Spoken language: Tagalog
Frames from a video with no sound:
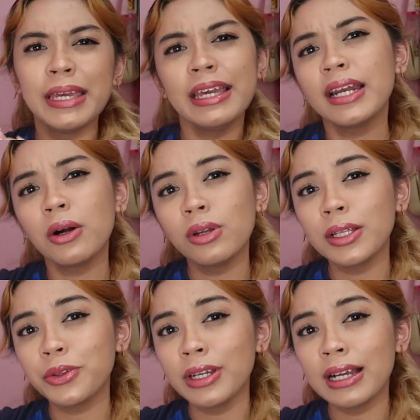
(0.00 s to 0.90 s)
Bihira ko
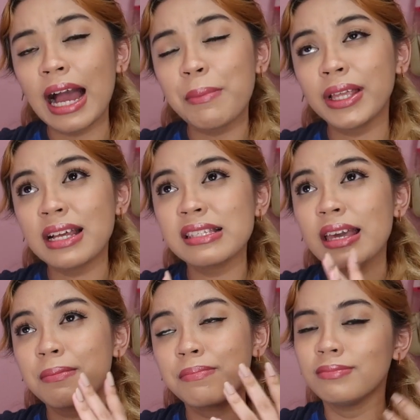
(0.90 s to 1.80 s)
lang ito nagamit
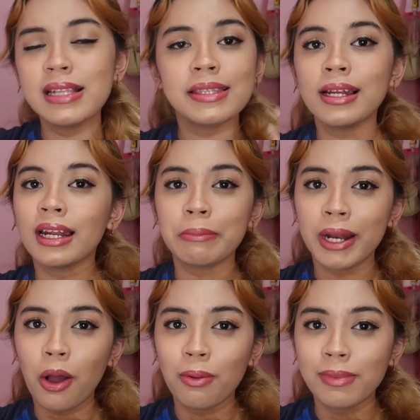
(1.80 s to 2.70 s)
kasi minsan lang
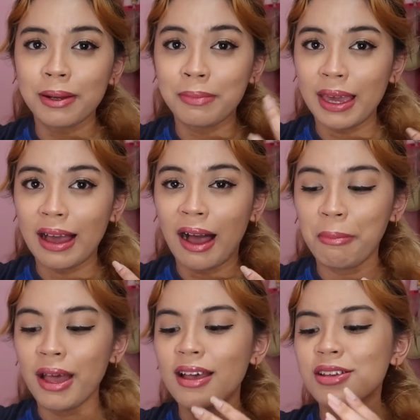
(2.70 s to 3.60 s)
naman ako mag-makeup.
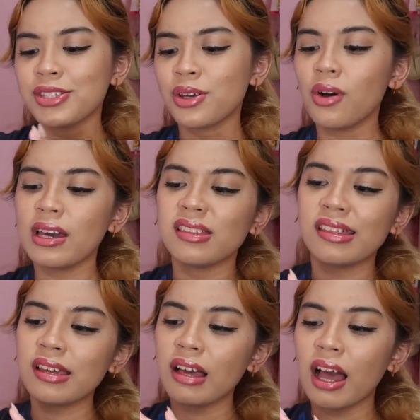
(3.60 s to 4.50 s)
So I
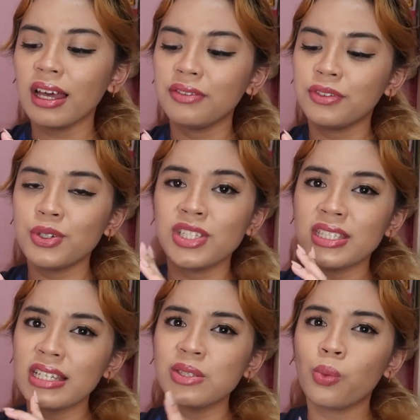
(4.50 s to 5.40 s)
think I've used
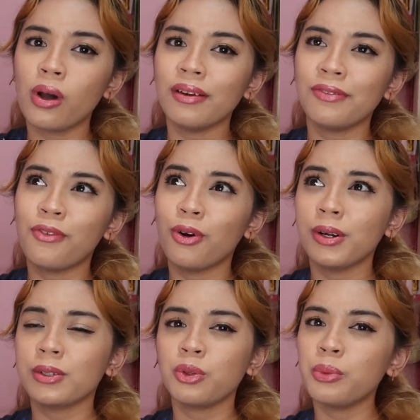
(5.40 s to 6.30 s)
this one
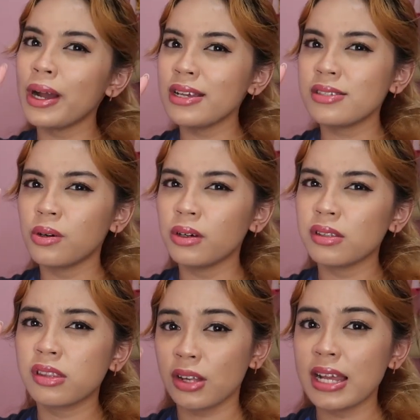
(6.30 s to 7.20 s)
for twice or
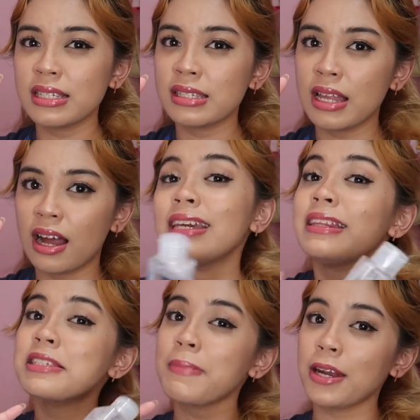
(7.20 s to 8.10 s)
thrice na
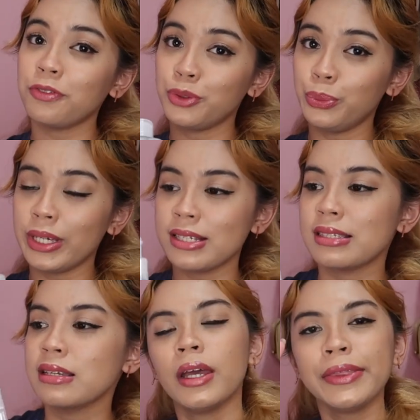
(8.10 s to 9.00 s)
in the span of two weeks.
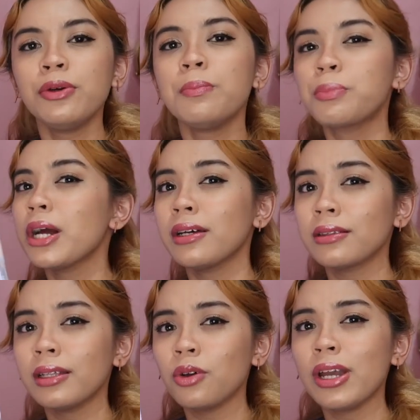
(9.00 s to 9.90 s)
Itong product
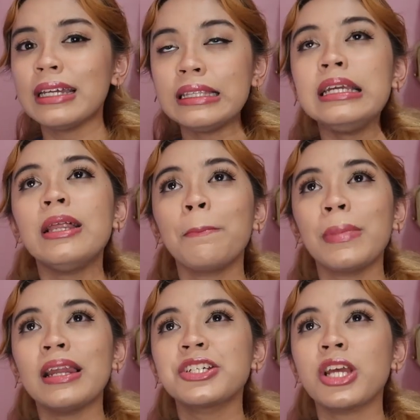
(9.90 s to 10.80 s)
na ito ay hindi lang
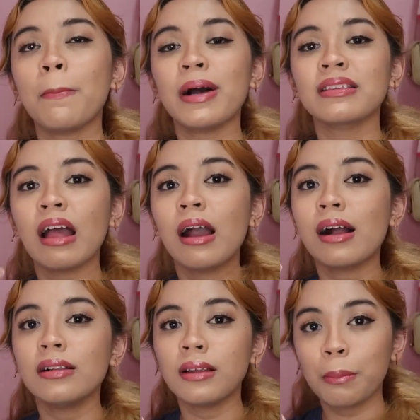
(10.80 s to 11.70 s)
pala siya
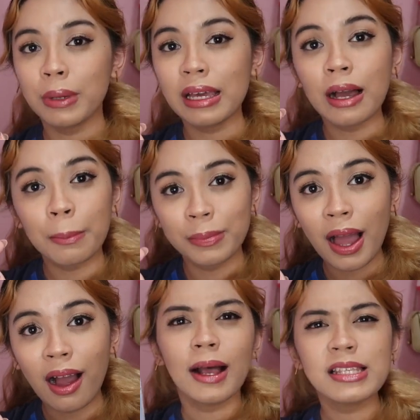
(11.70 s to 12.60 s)
pangtanggal ng makeup
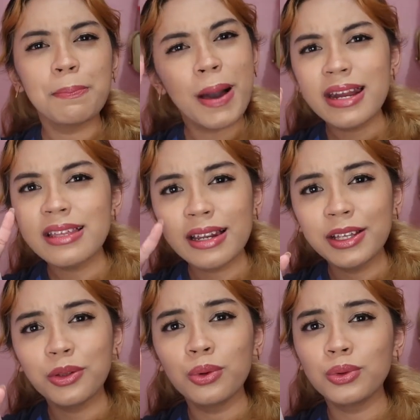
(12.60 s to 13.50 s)
lang. Kasi para na rin
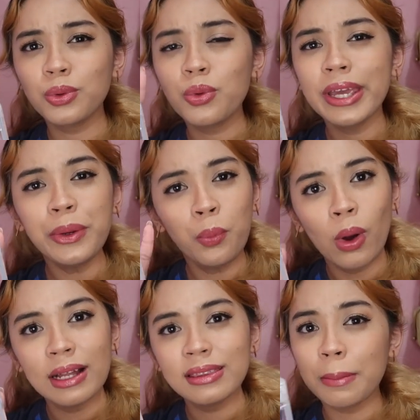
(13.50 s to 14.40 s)
itong
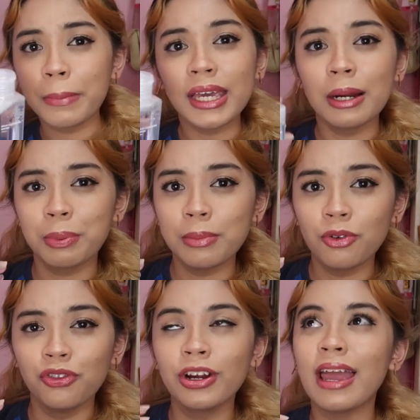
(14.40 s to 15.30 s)
2-in-1 na makeup
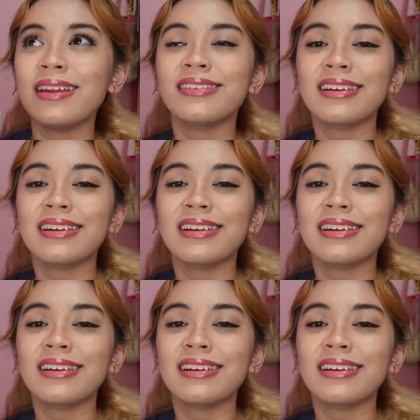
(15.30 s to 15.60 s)
remover and